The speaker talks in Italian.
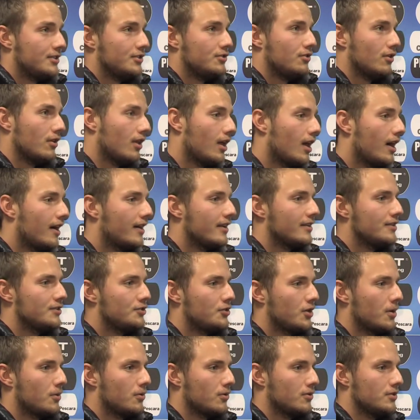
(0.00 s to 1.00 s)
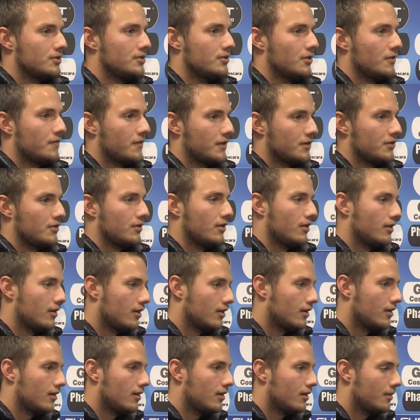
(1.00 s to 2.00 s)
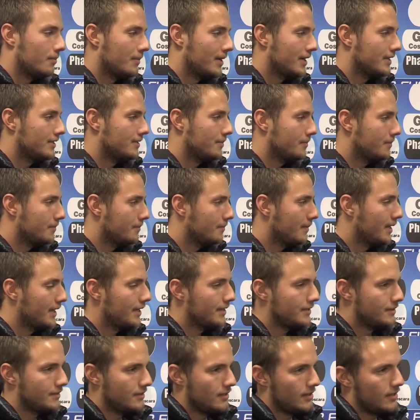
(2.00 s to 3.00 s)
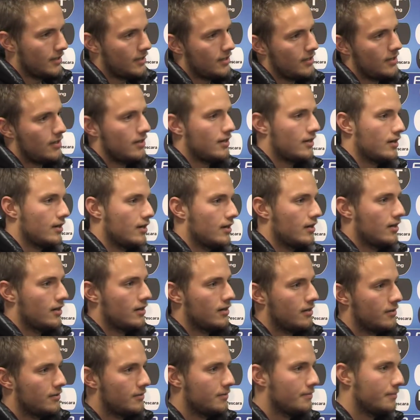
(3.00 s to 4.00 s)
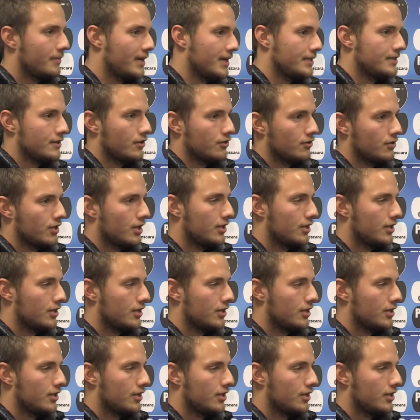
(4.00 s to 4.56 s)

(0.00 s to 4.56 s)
titolare diciamo così, ho fatto mezza mezza, mezza con un